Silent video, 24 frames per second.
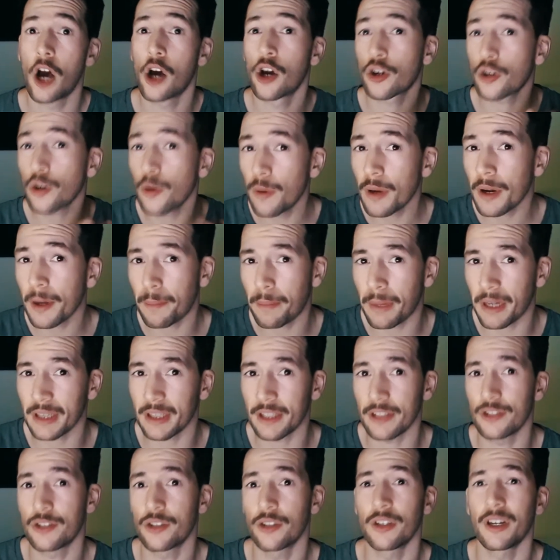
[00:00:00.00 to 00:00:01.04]
Robert
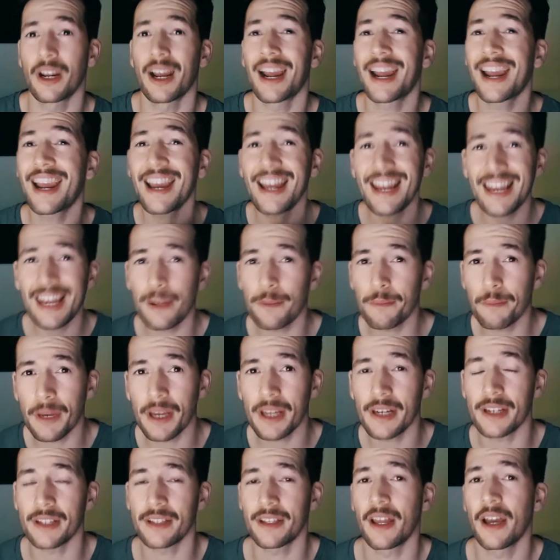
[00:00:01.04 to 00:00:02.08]
Pattinson, Haley
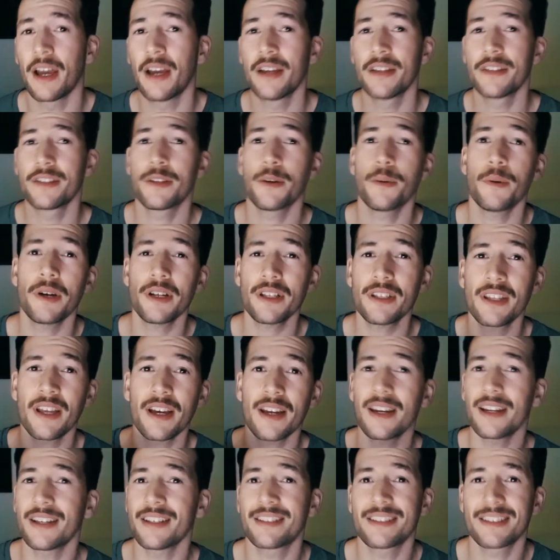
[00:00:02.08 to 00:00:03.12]
Bennett,
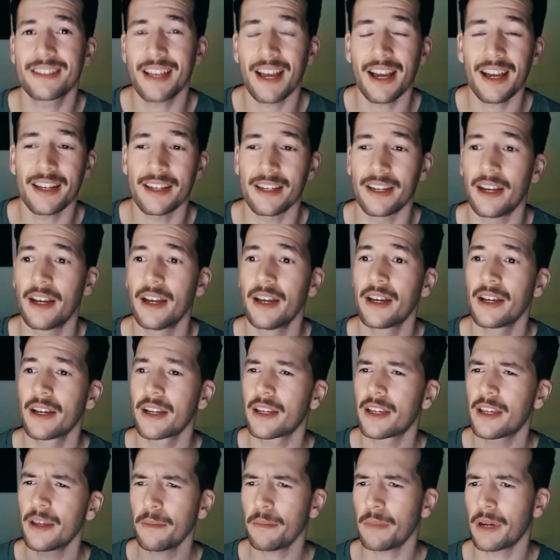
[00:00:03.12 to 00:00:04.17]
Sebastian Stan,
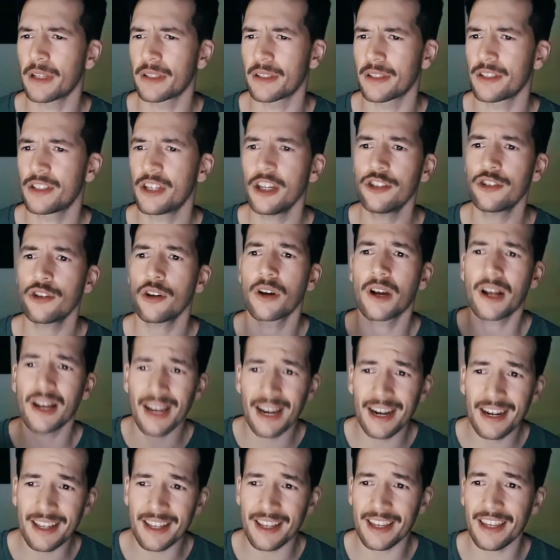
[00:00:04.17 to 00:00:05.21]
¿quién más? Jason
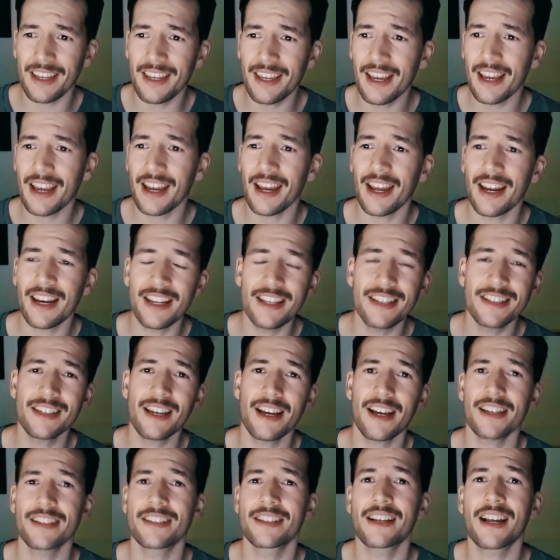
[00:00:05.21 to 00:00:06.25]
Clark y
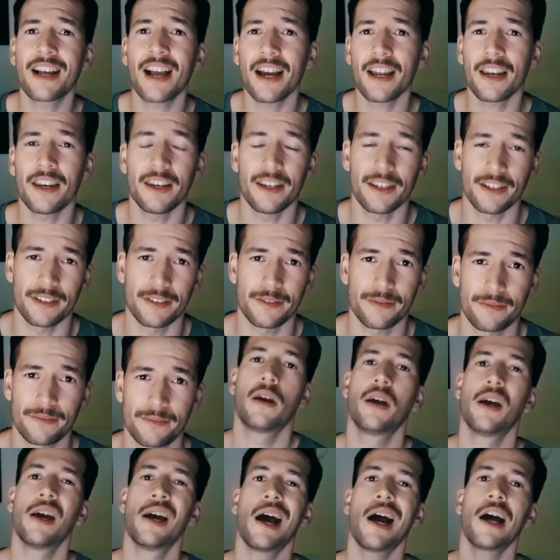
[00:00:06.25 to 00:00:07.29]
Elisa Scanlon.
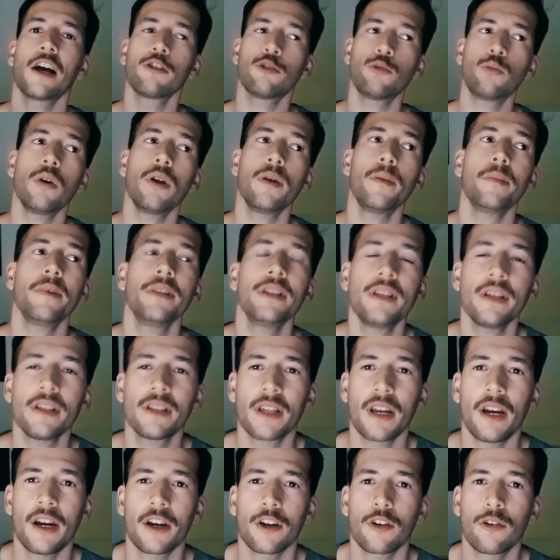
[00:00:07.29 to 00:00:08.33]
Actualmente
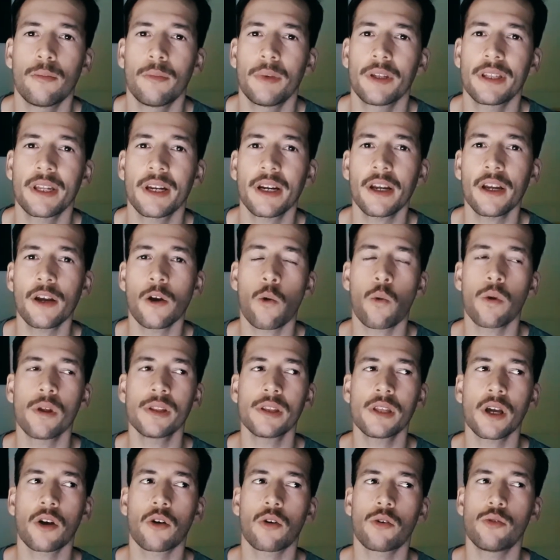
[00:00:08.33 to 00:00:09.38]
este largometraje
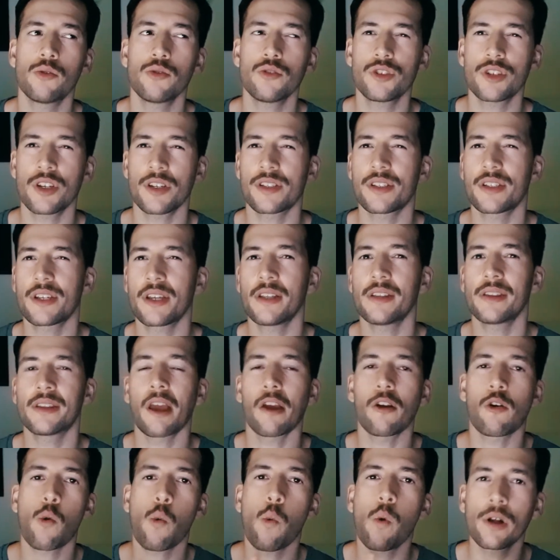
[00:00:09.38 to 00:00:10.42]
cuenta con un
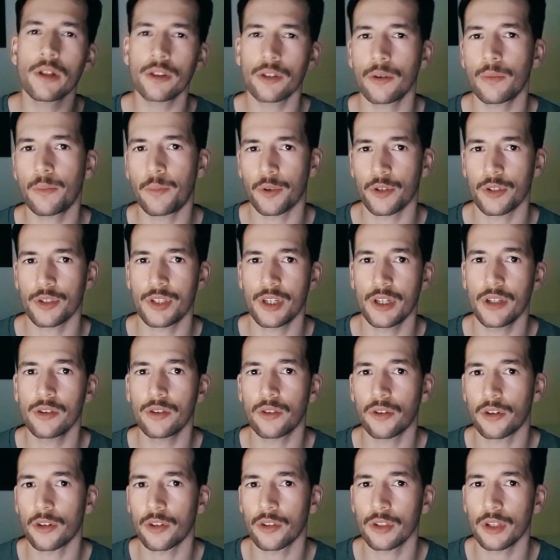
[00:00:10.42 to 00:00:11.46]
64%
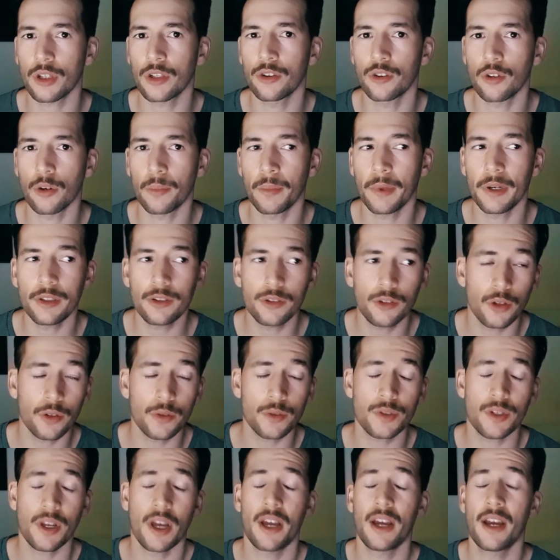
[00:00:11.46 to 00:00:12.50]
en Rotten
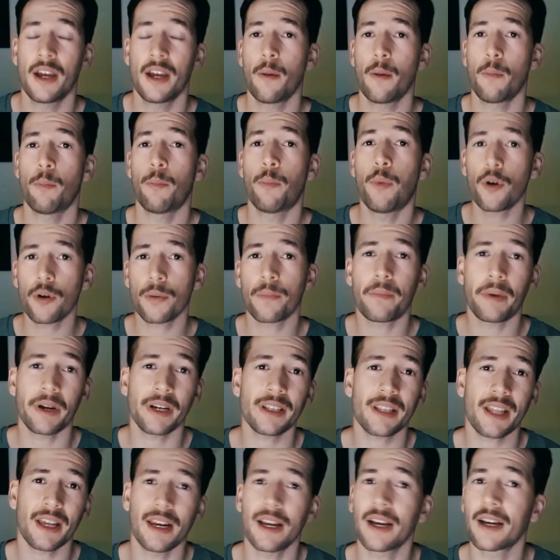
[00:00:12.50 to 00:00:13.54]
Tomatoes por
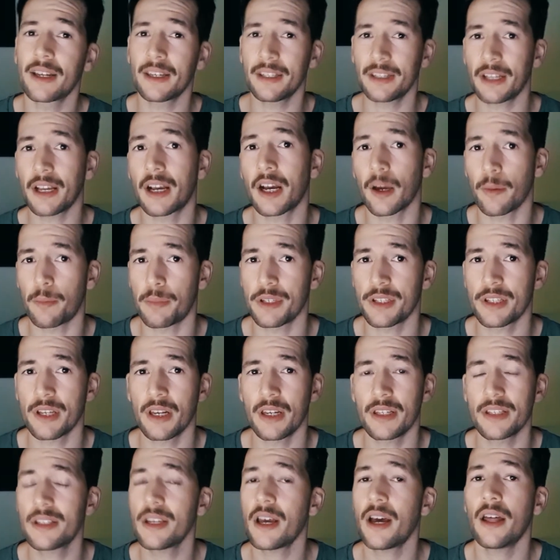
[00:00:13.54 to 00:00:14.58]
parte de la crítica
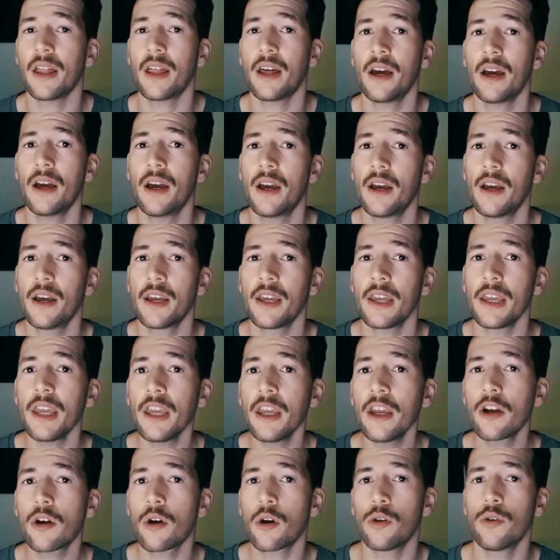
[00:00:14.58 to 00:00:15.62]
especializada
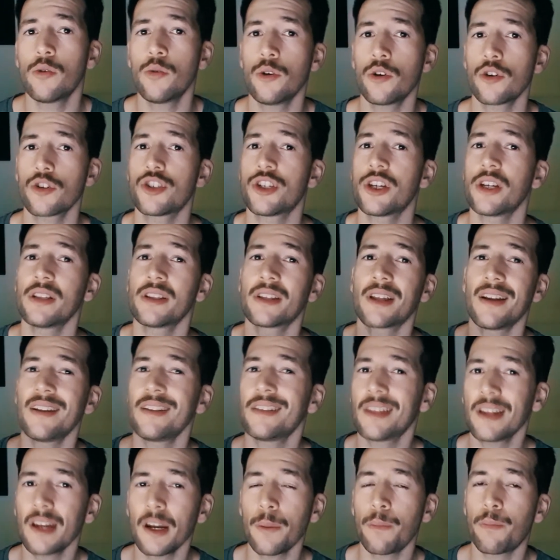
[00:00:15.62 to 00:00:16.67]
y con un
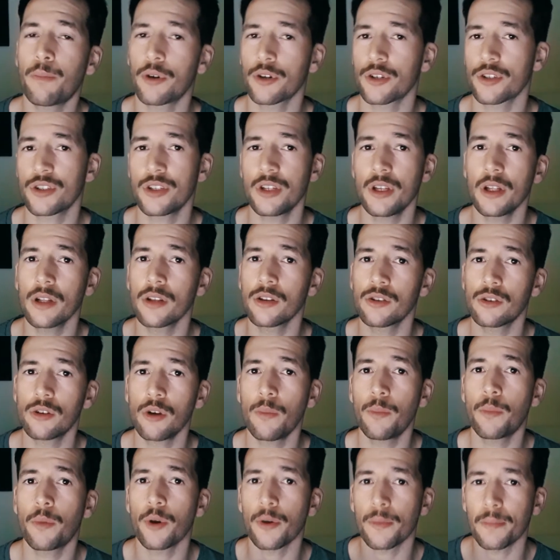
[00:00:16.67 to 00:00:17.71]

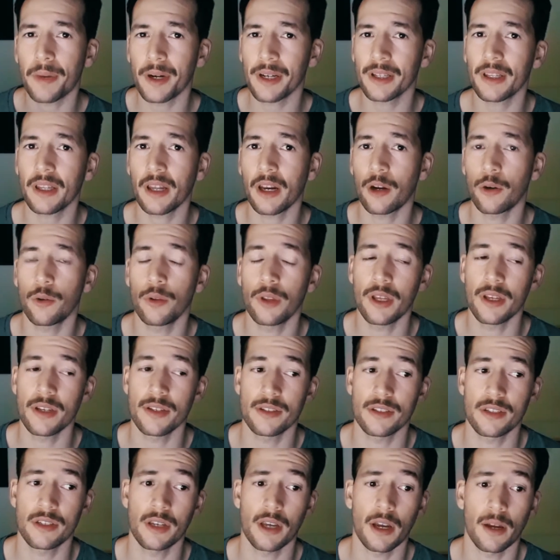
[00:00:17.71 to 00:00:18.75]
83% por parte de la
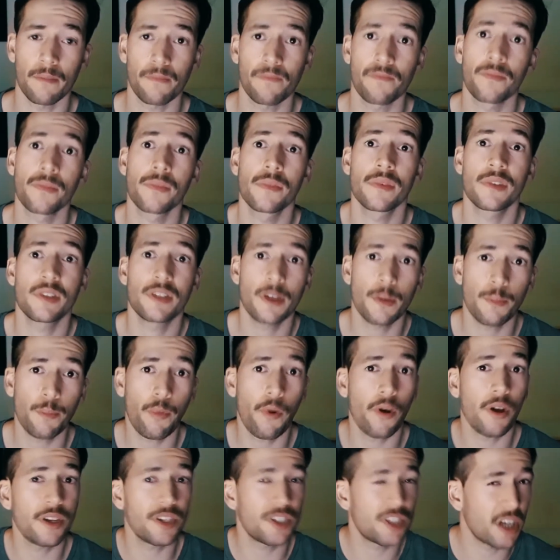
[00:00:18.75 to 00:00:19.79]
audiencia. Se
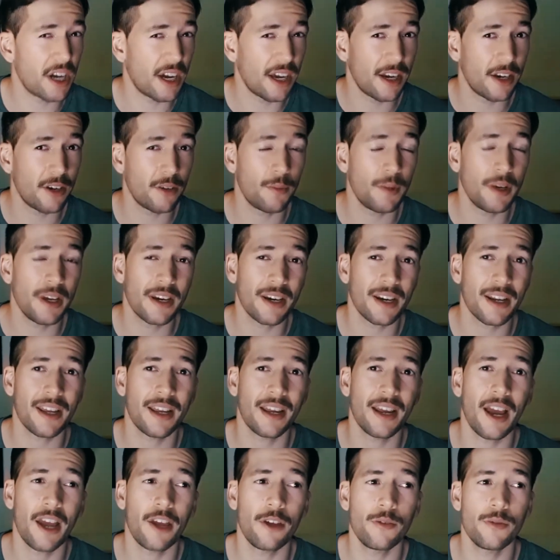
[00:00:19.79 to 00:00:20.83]
puede llegar a ver
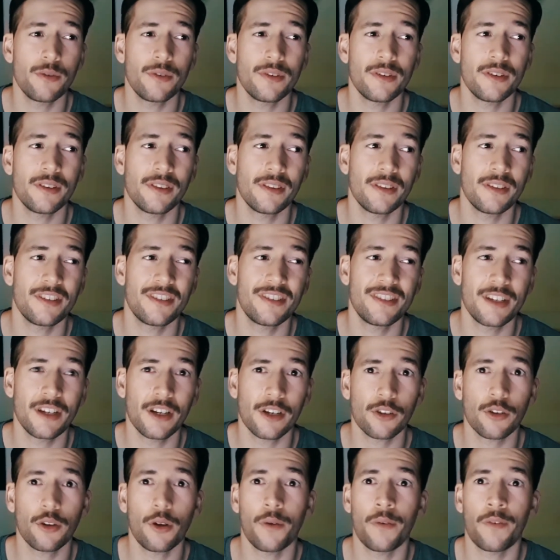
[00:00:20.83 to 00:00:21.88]
que hay un
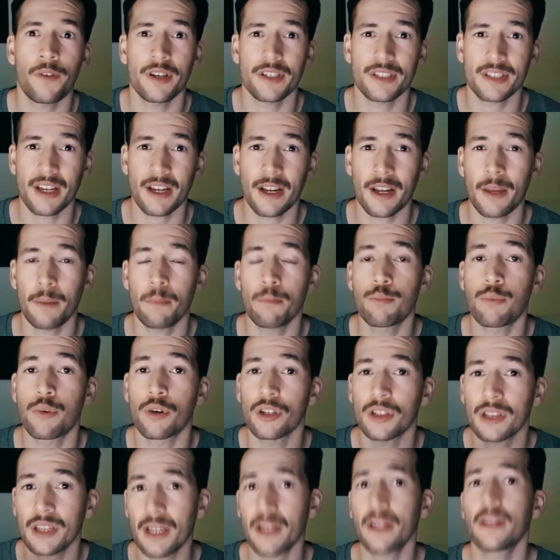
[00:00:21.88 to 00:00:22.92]
cierto desfasaje
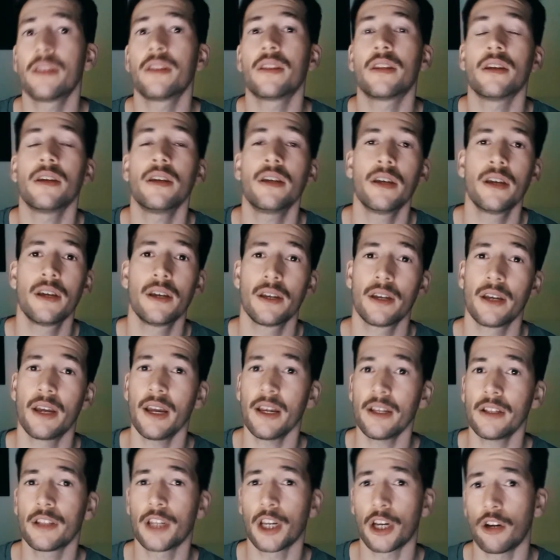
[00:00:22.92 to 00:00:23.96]
importante
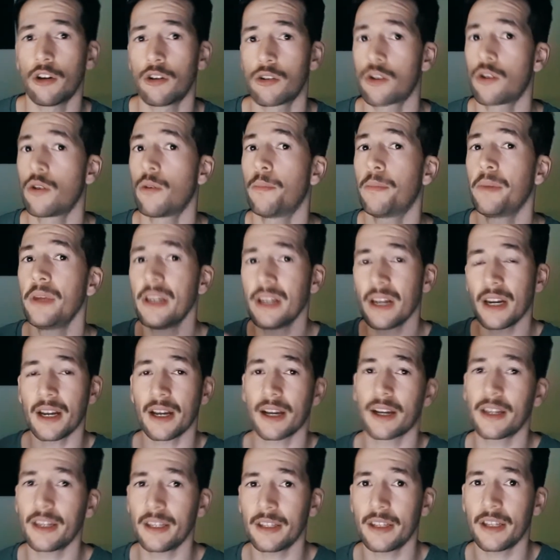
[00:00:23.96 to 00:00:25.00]
entre lo que opina
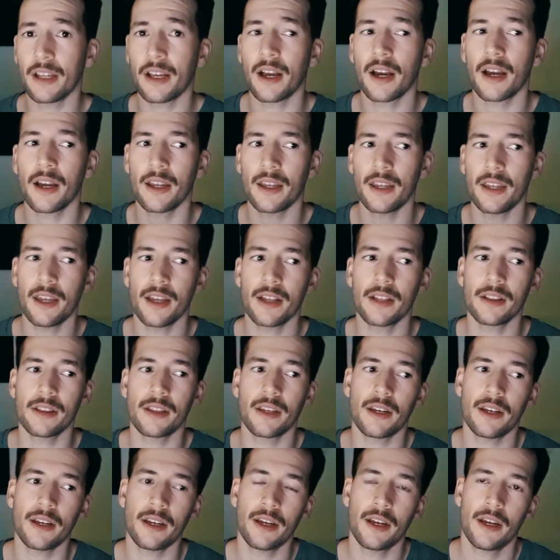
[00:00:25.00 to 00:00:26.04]
la crítica y
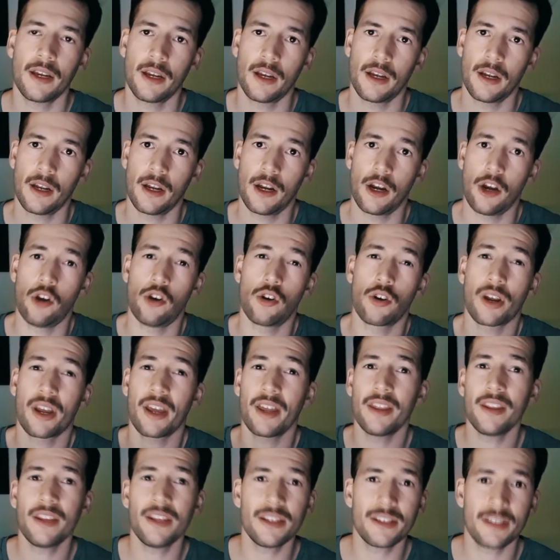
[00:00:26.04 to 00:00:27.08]
entre lo que
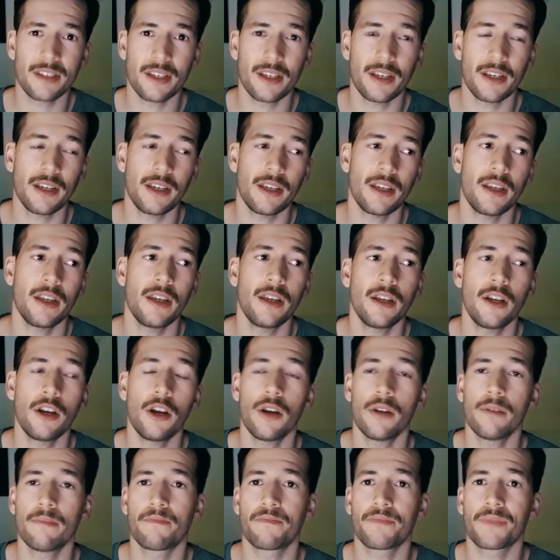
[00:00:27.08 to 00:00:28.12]
dice
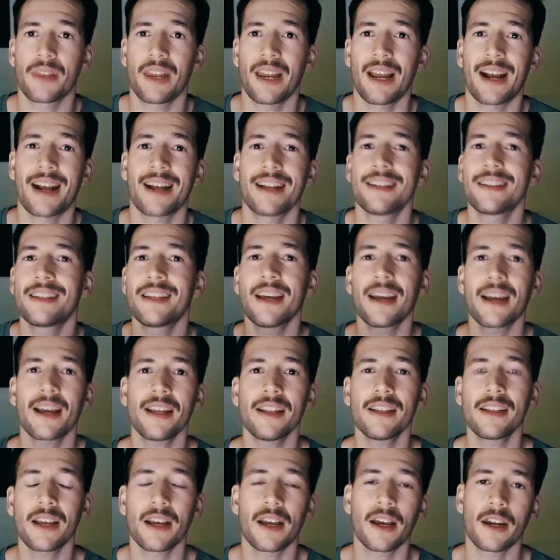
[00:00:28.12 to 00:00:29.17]
y la cantidad de
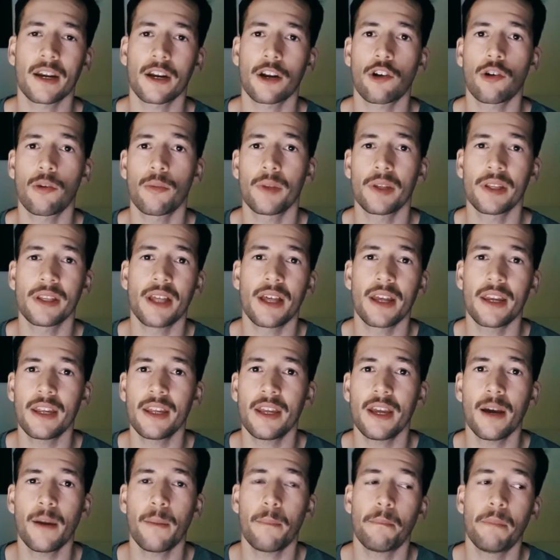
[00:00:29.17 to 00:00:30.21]
gente que
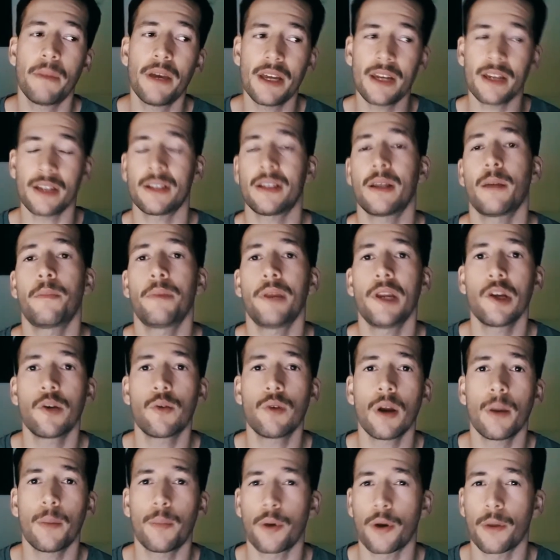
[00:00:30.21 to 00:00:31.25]
recomendaría ver esta
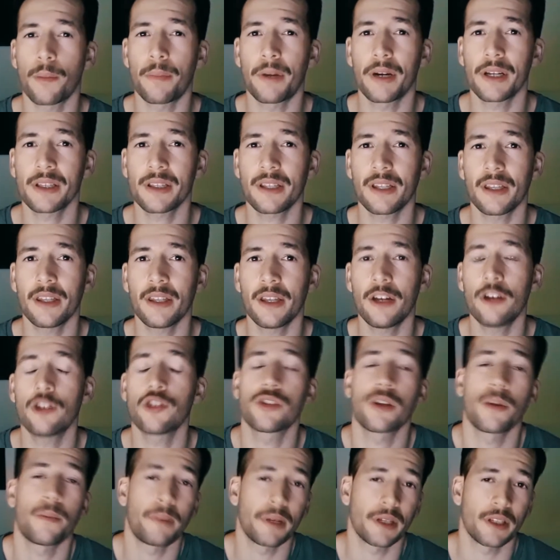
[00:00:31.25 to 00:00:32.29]
película por parte de
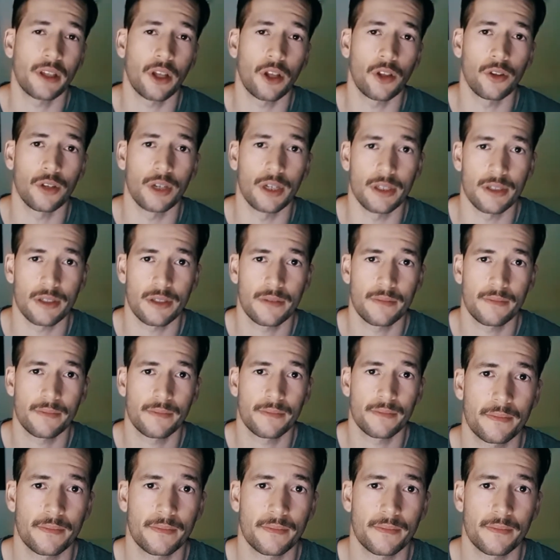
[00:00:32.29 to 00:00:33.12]
los espectadores.